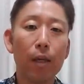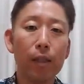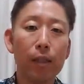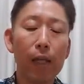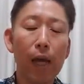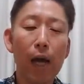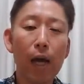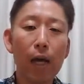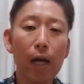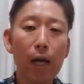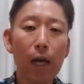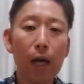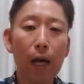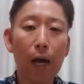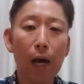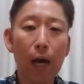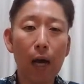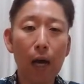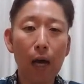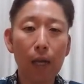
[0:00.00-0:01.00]
なん
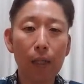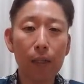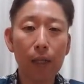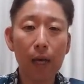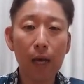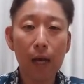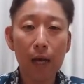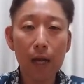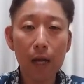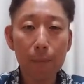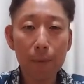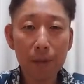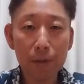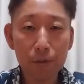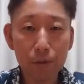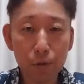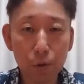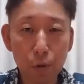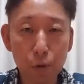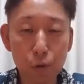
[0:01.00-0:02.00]
か流れま
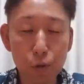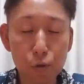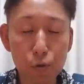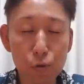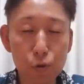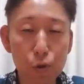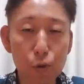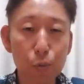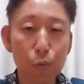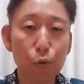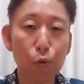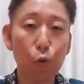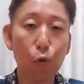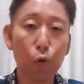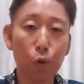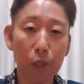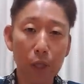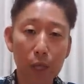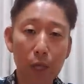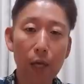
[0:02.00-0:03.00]
すと YouTube の
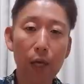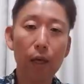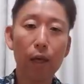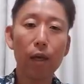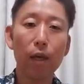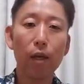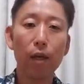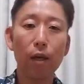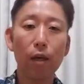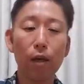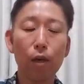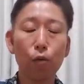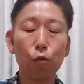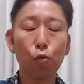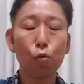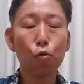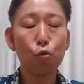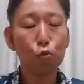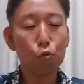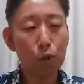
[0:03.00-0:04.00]
方でね、えー、
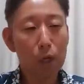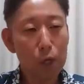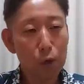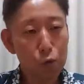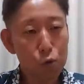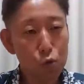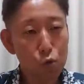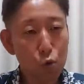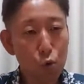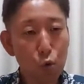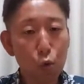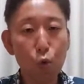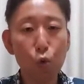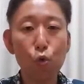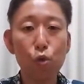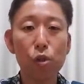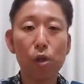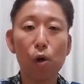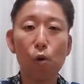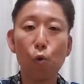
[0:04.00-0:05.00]
そういうぐらいの情
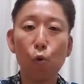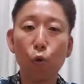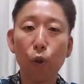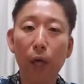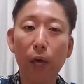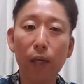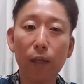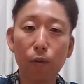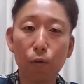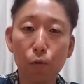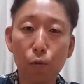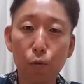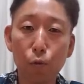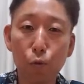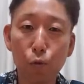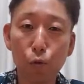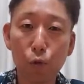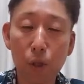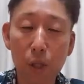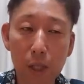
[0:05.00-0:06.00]
報しかこうないという
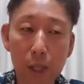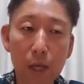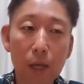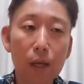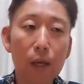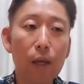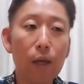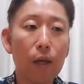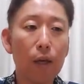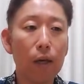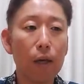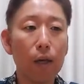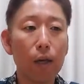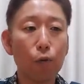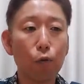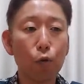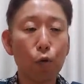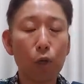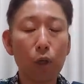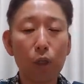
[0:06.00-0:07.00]
ことでね、えー、
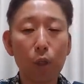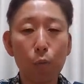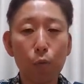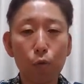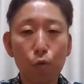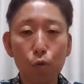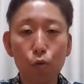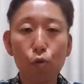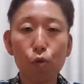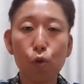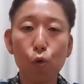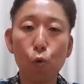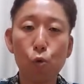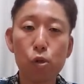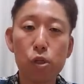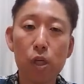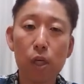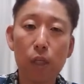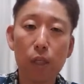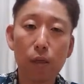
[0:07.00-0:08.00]
その方もすぐに教
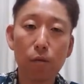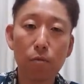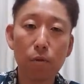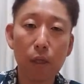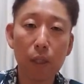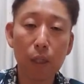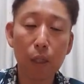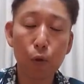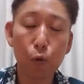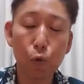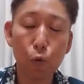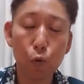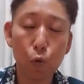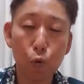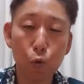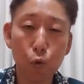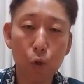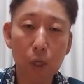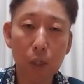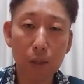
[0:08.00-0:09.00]
えてくれたという
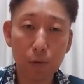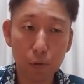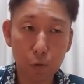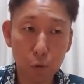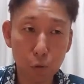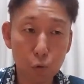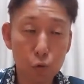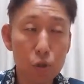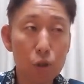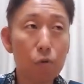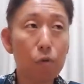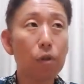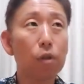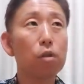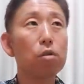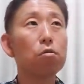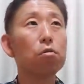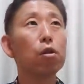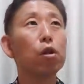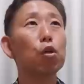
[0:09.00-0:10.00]
ことなんですよそして
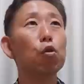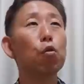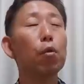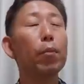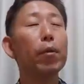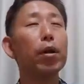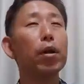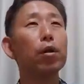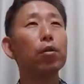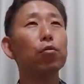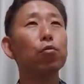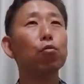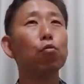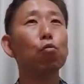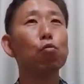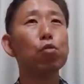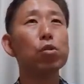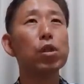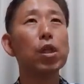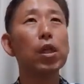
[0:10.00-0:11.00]
私は今日ま
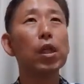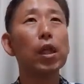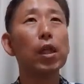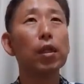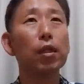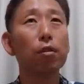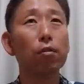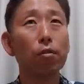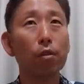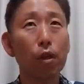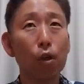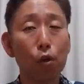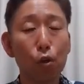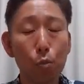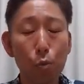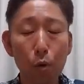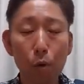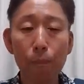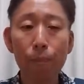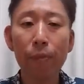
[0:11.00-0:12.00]
レッスンをしてたんですけれ
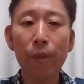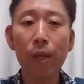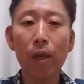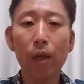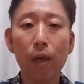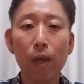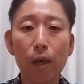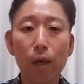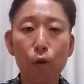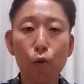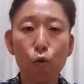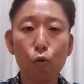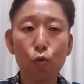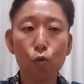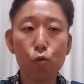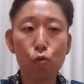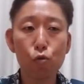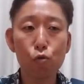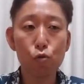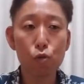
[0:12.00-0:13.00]
ども、えー、夜
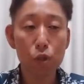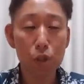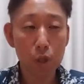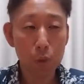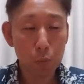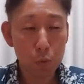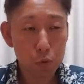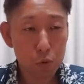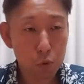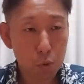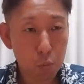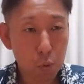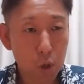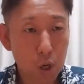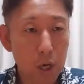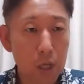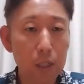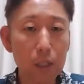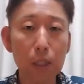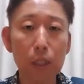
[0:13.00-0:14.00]
の10時にはもちろんも
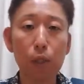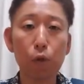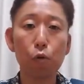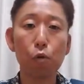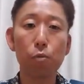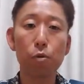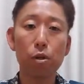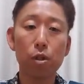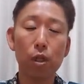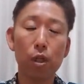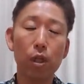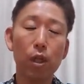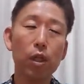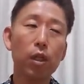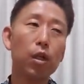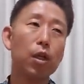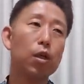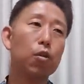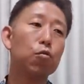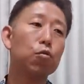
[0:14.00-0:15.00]
う帰ってきておりましてな
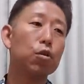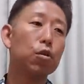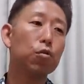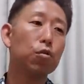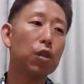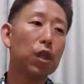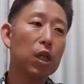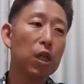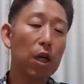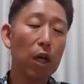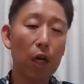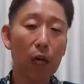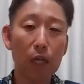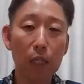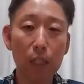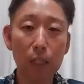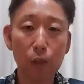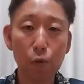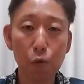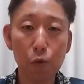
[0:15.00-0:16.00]
んなら9時過ぎには
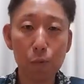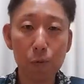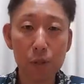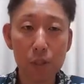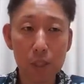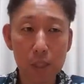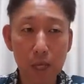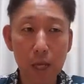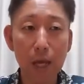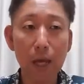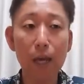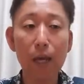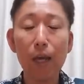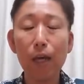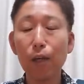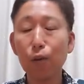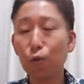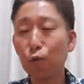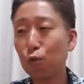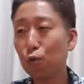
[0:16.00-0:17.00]
帰ってきておりまして
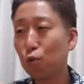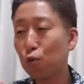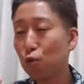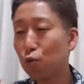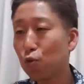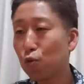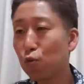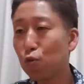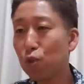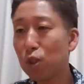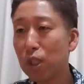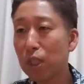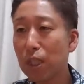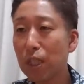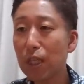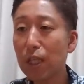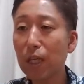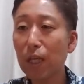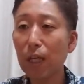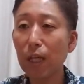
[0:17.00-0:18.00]
その10時
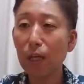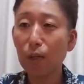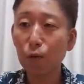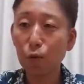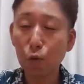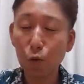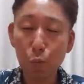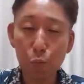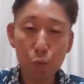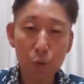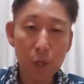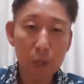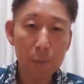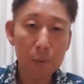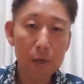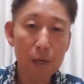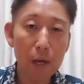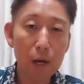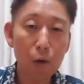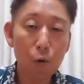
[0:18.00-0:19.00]
にその
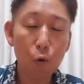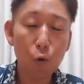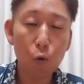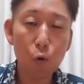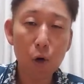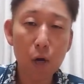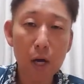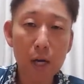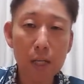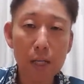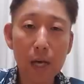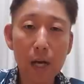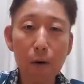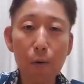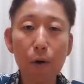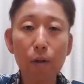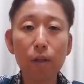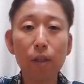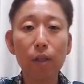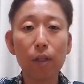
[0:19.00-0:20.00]
プレミア公開に合
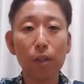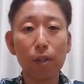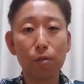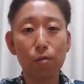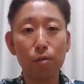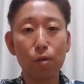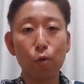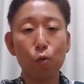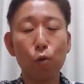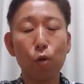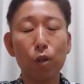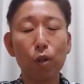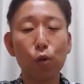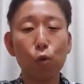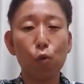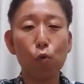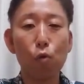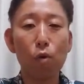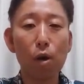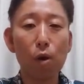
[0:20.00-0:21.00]
わせてですねこうやって
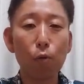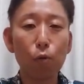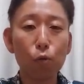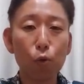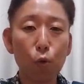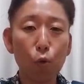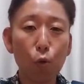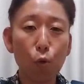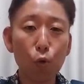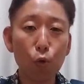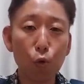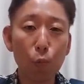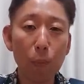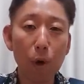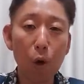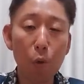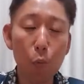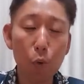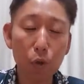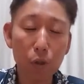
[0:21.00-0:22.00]
動画を撮ろうと
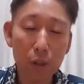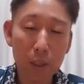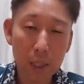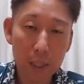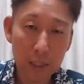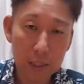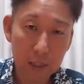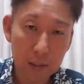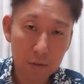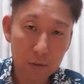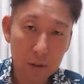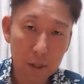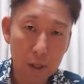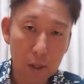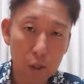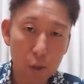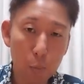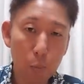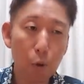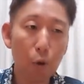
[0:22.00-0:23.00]
まあ思ったんですけ
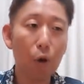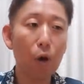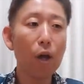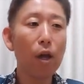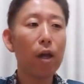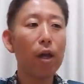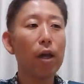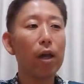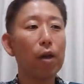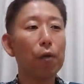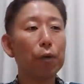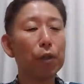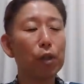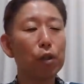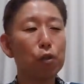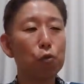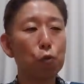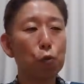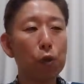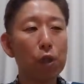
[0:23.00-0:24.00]
れども、え
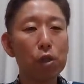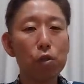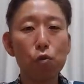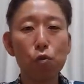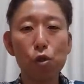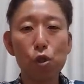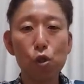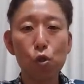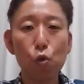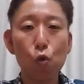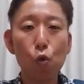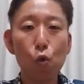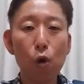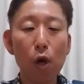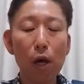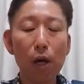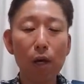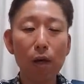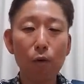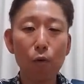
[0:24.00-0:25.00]
私と同じように小
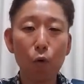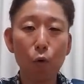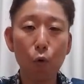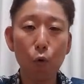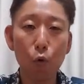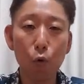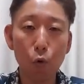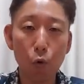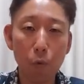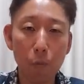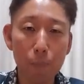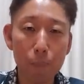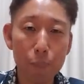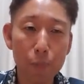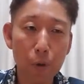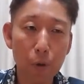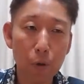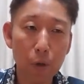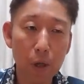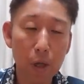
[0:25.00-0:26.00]
学校の
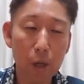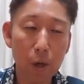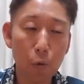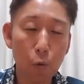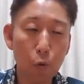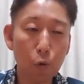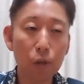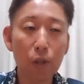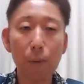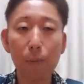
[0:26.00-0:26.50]
えお子